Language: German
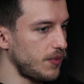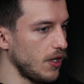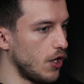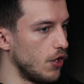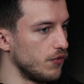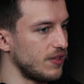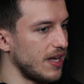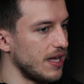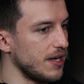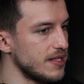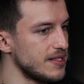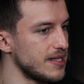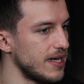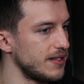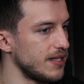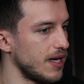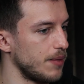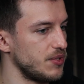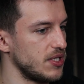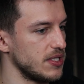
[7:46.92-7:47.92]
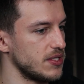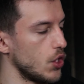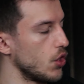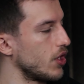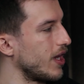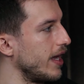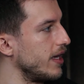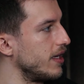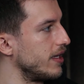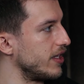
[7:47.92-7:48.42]
Auf der anderen Seite habe ich jetzt auch
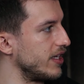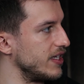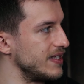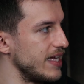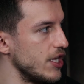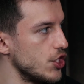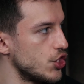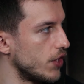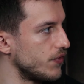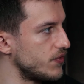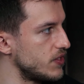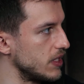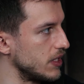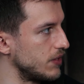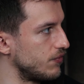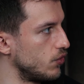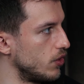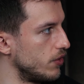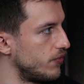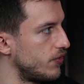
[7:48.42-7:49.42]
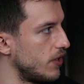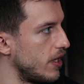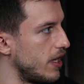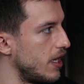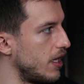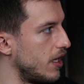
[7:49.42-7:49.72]
keinen Gesellschaftsentwurf,